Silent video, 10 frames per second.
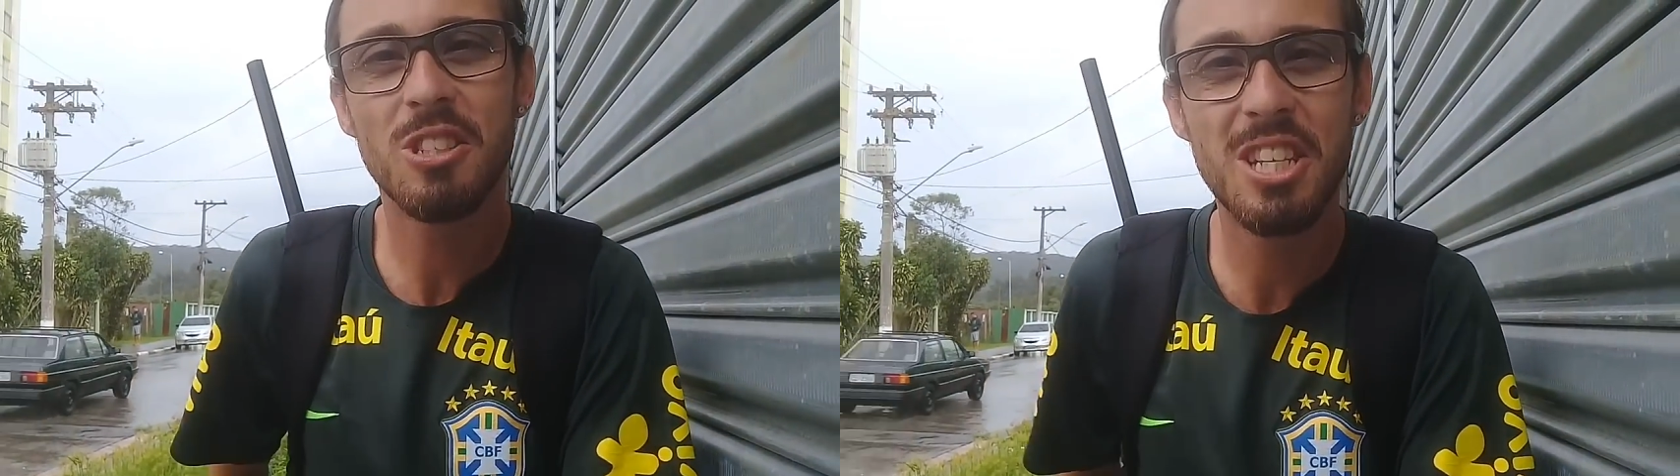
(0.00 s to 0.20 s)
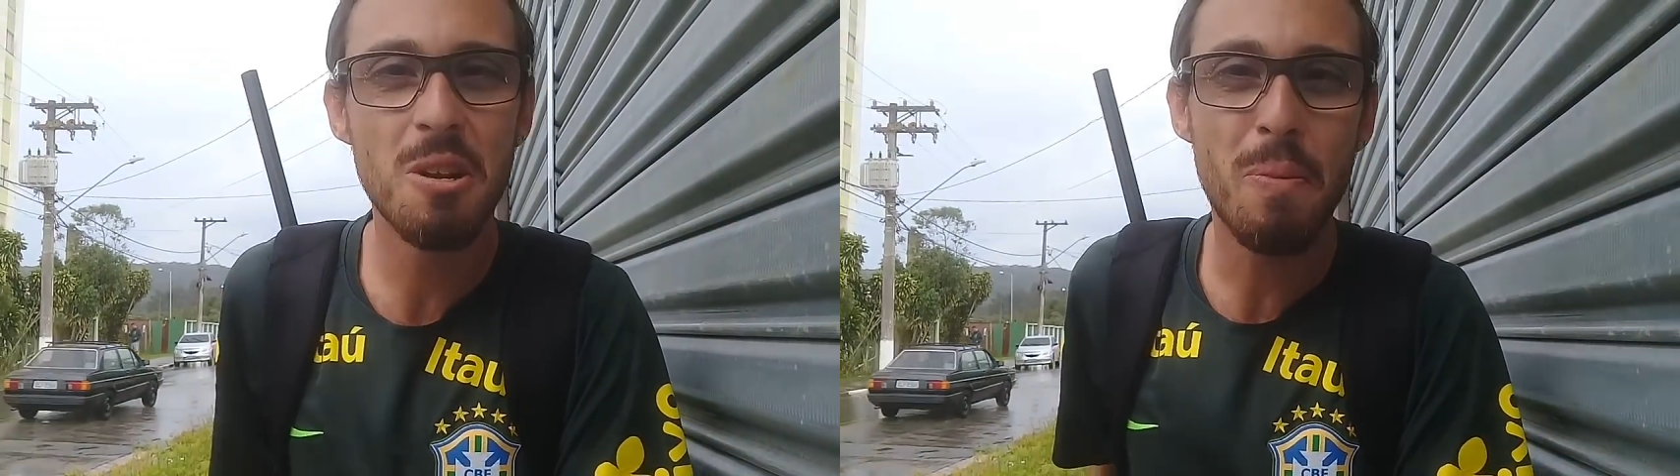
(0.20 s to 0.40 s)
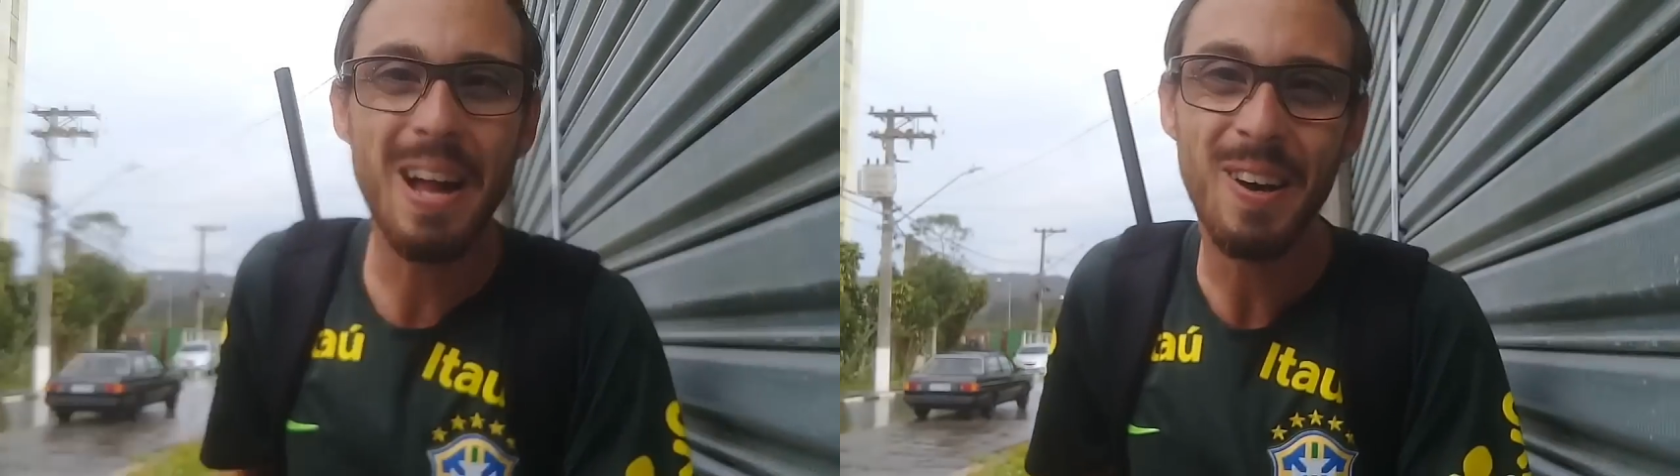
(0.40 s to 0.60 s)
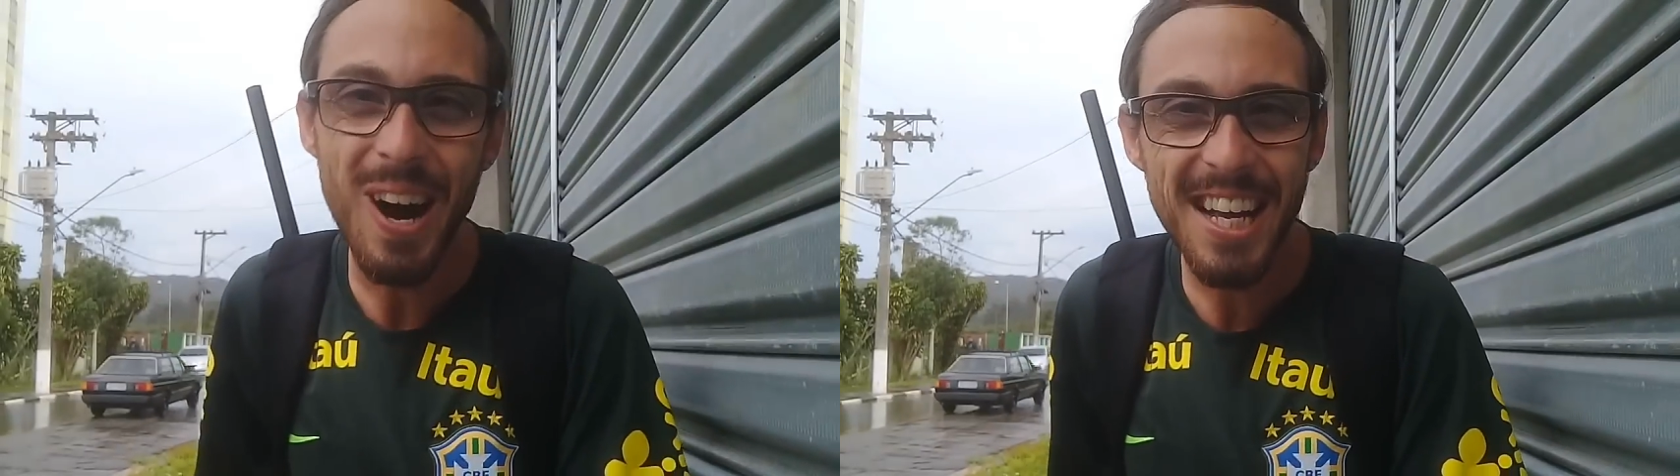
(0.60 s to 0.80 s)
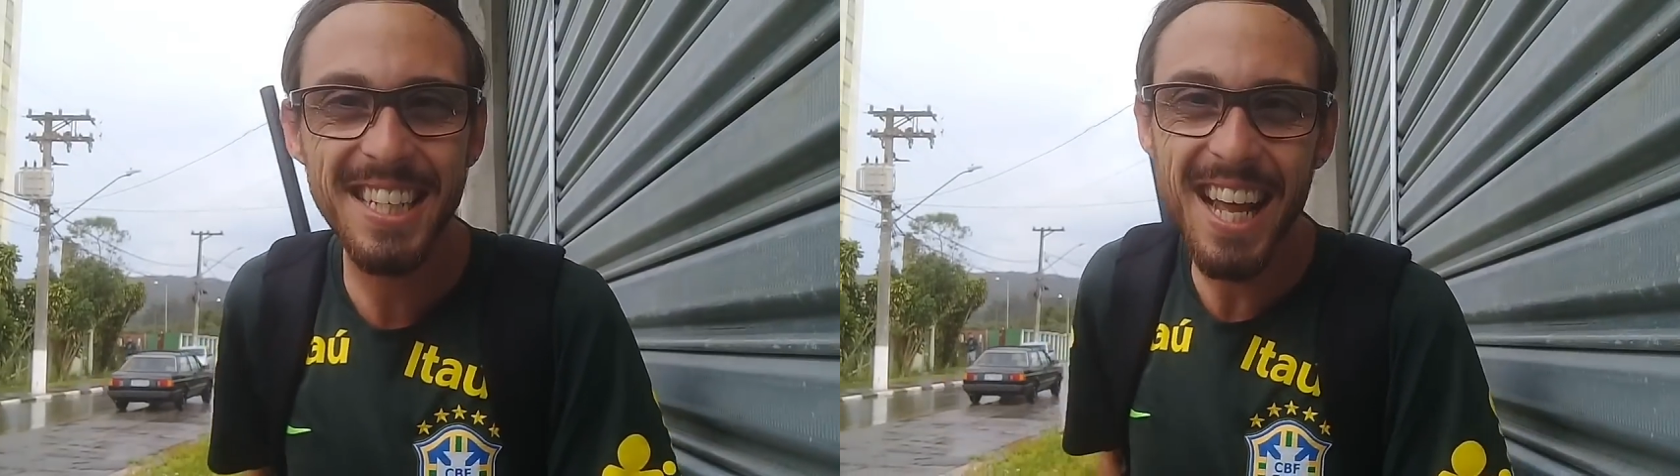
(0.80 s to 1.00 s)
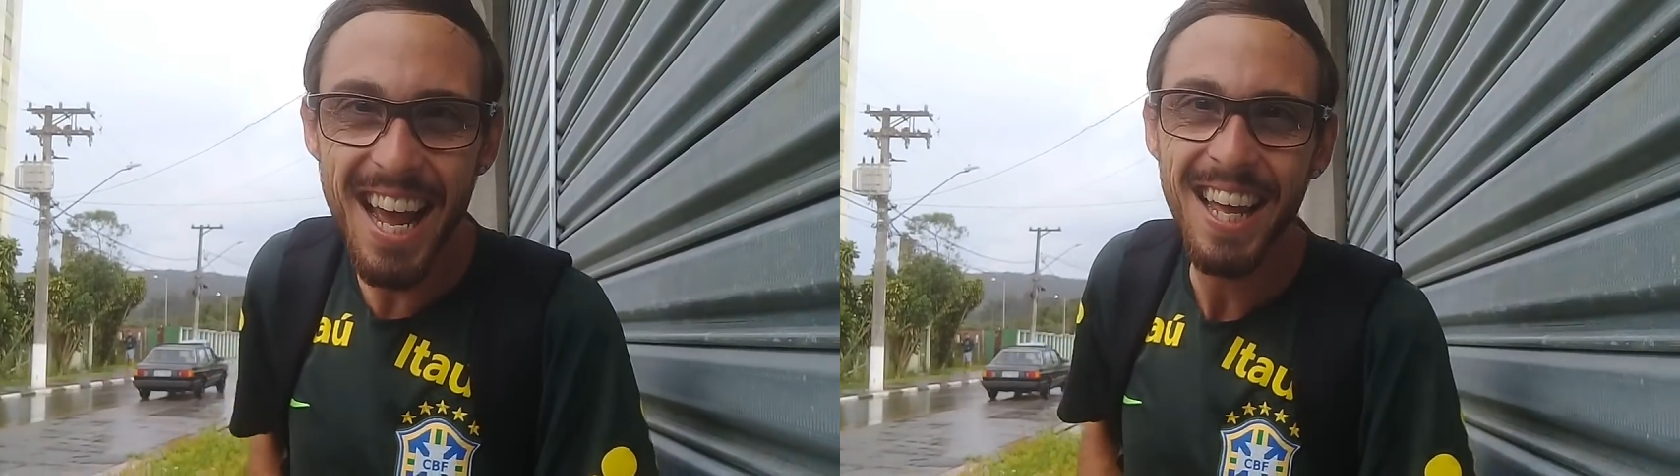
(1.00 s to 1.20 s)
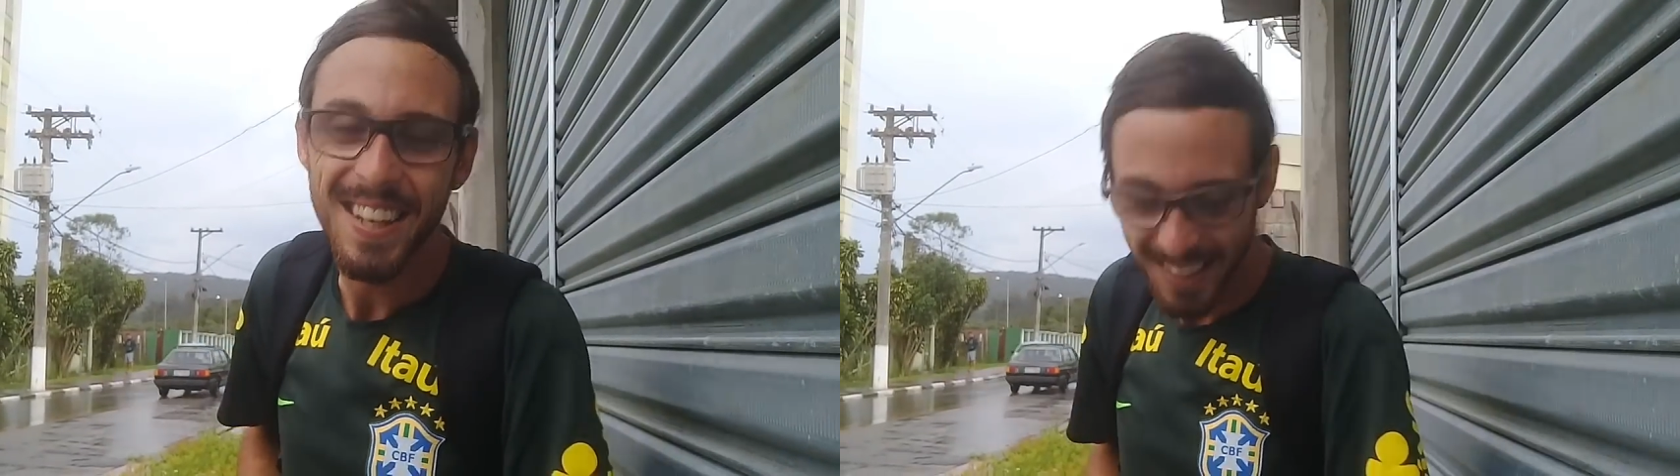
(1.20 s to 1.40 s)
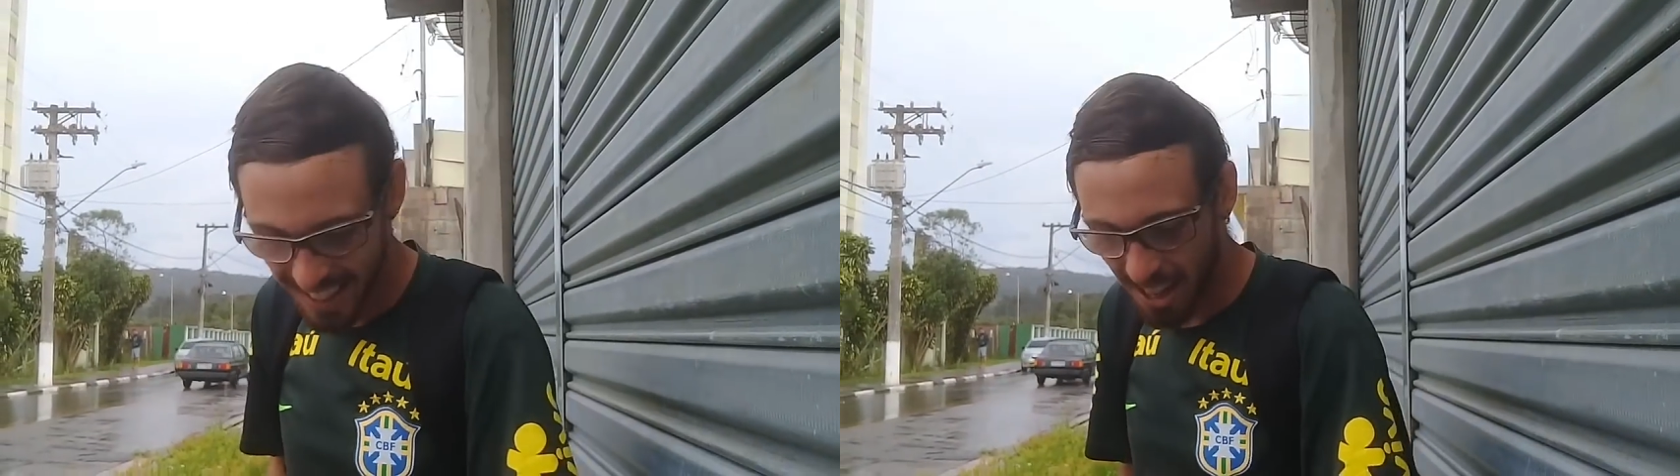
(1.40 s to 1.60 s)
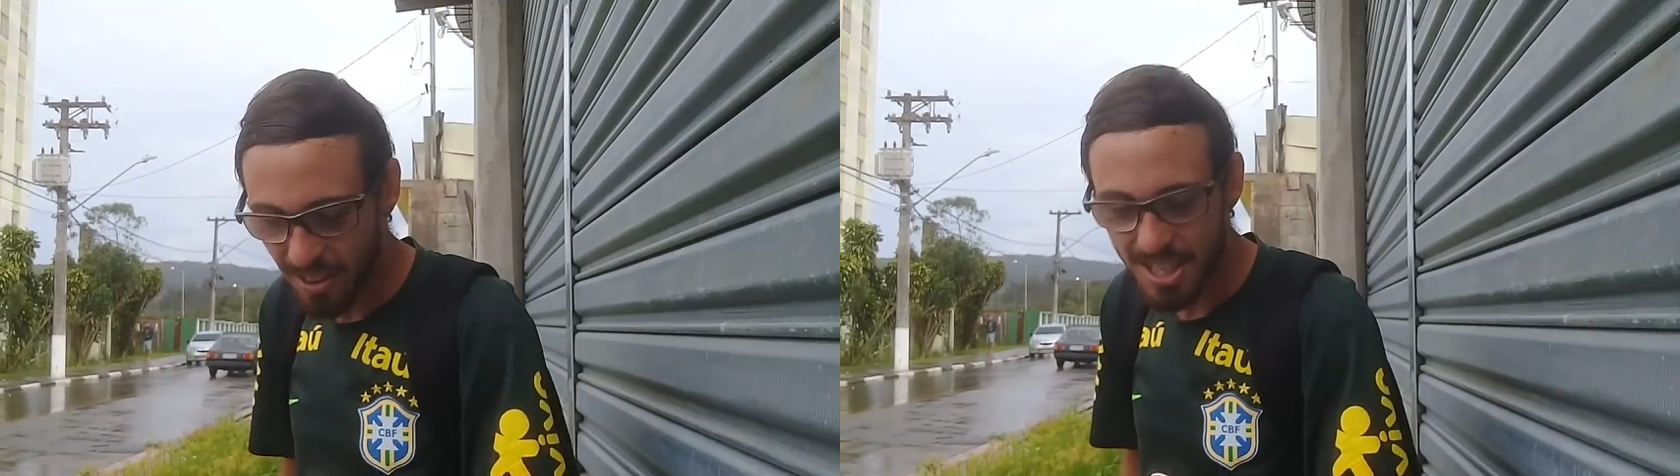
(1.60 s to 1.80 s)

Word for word: auxílio pra nós, né? Tem